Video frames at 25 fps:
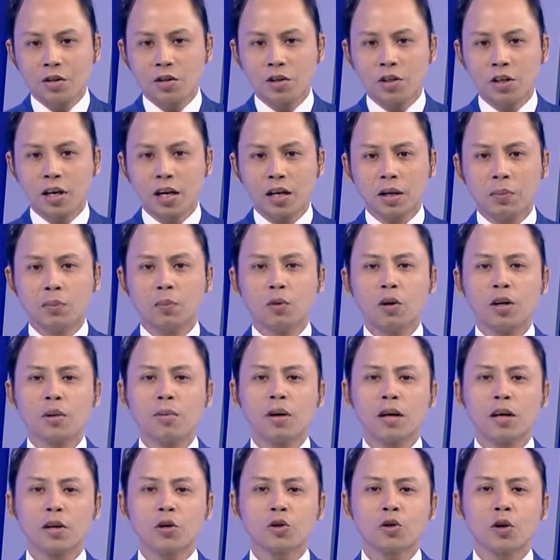শেখ
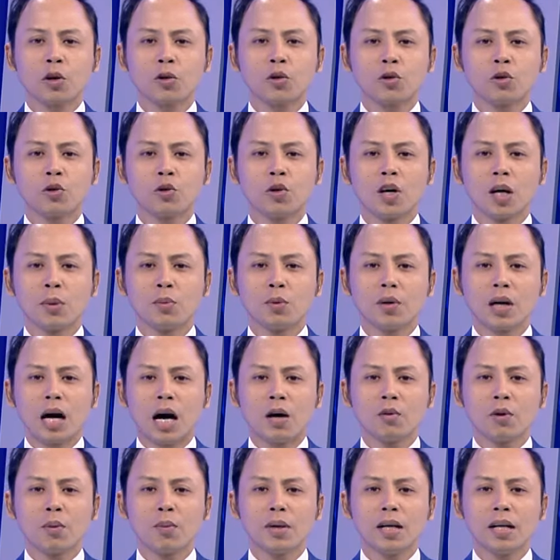পরিবারের সদস্য এবং
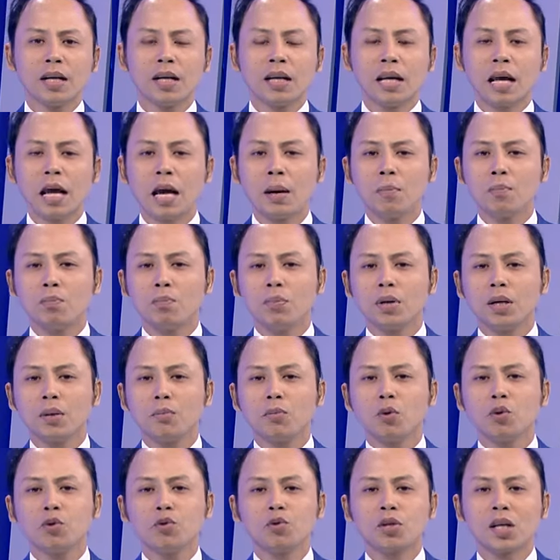আওয়ামী লীগের এমপি
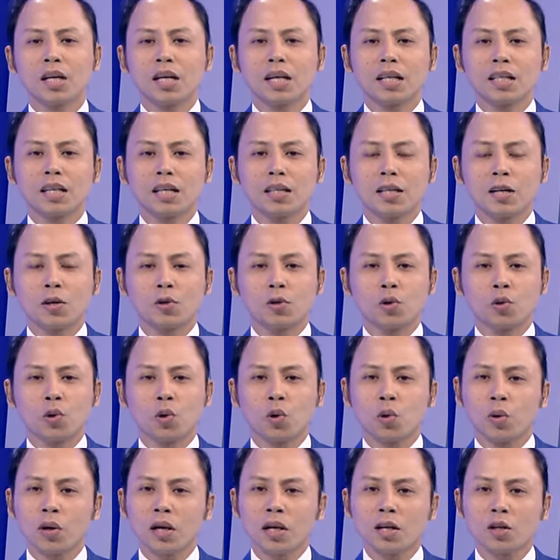মন্ত্রী নেতাদের
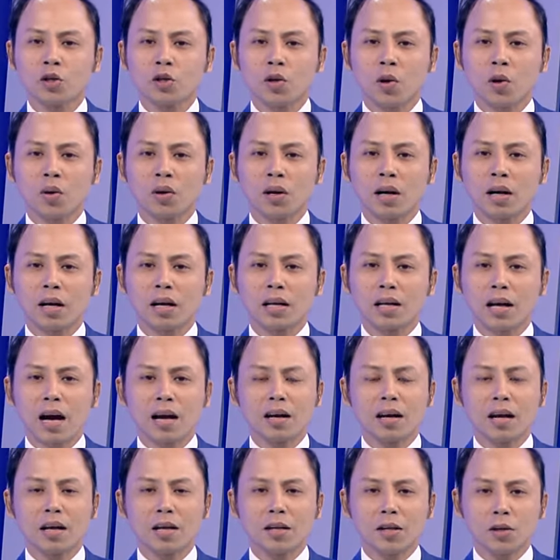ধরে সরকারি
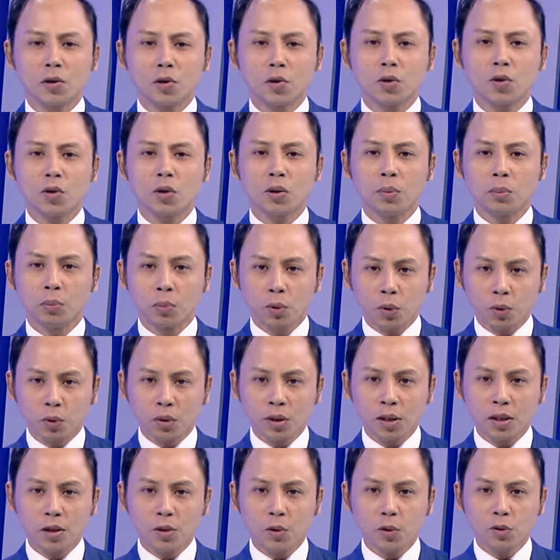নানা নিয়োগ
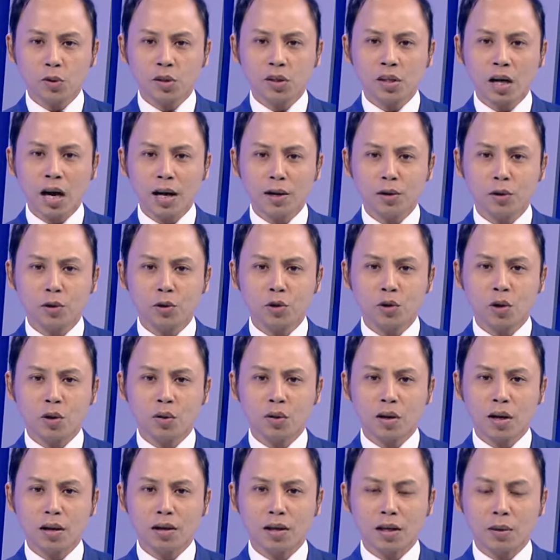বদলি ও স্থানীয়
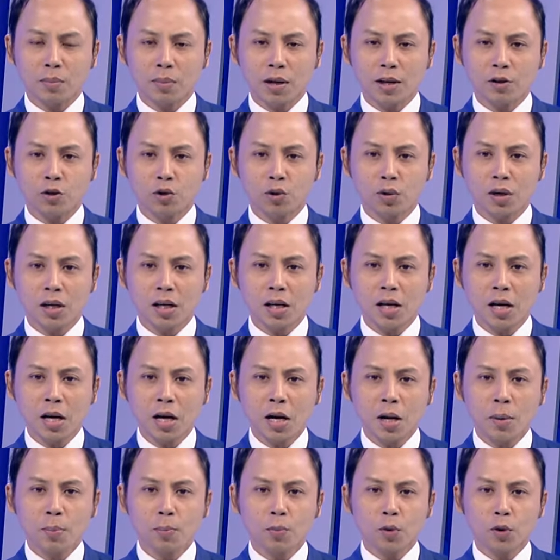সরকার নির্বাচনে
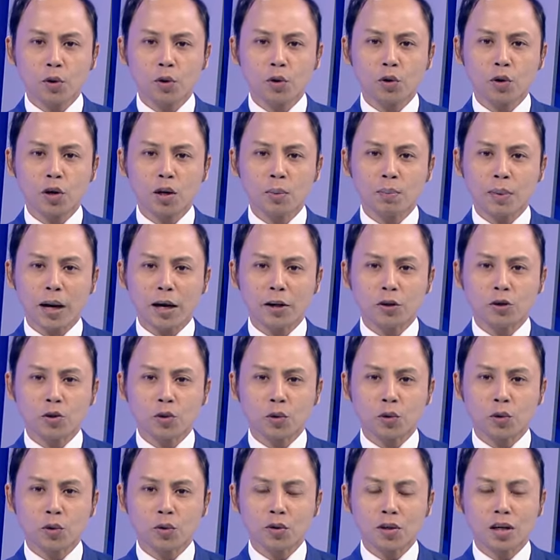মনোনয়ন বাণিজ্য
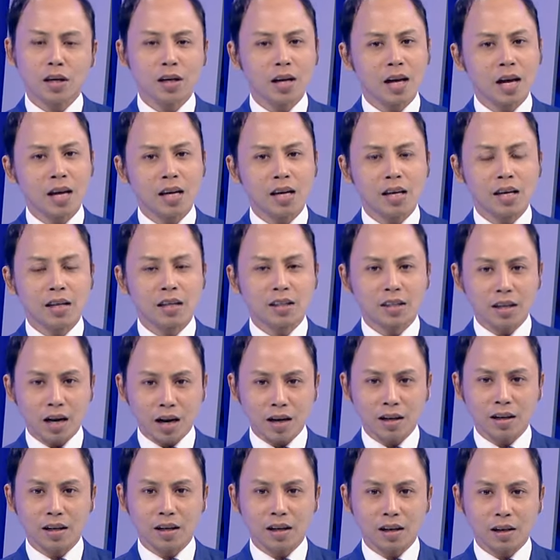করতেন এই
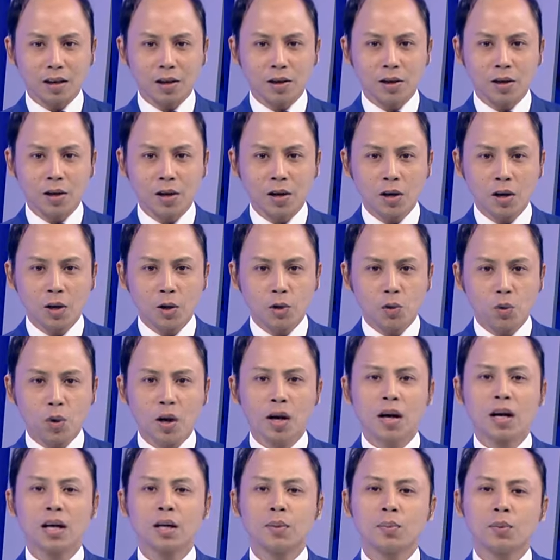জাহাঙ্গীর
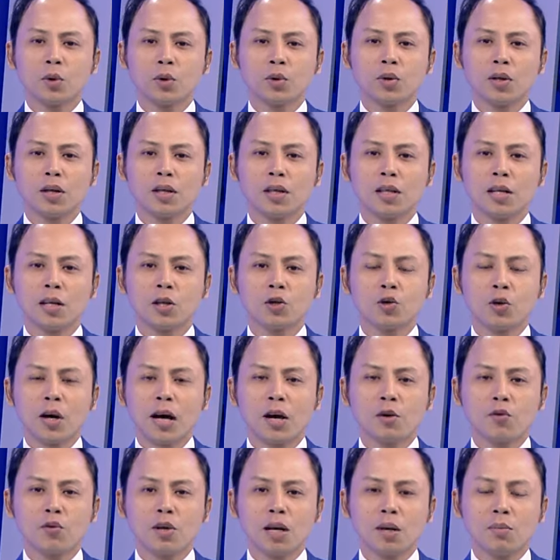নোয়াখালী প্রতিনিধির
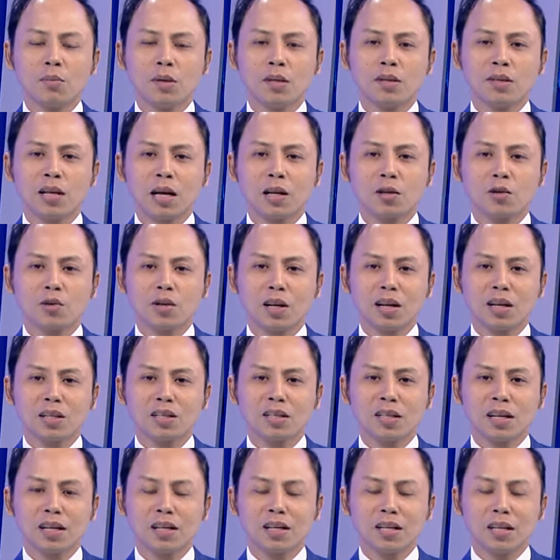সহায়তায় বিস্তারিত
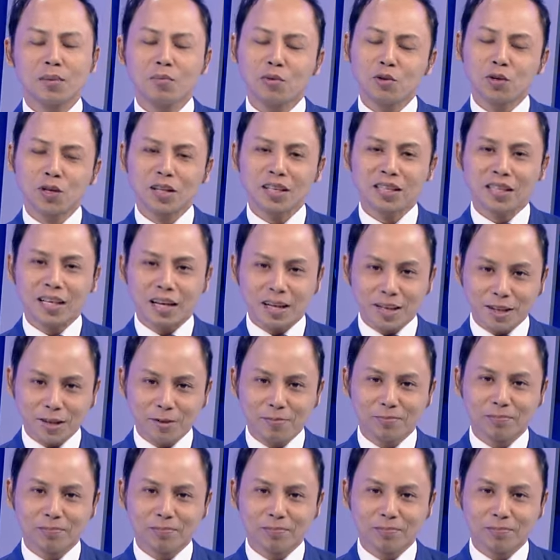জানাচ্ছেন দীপু শিকদার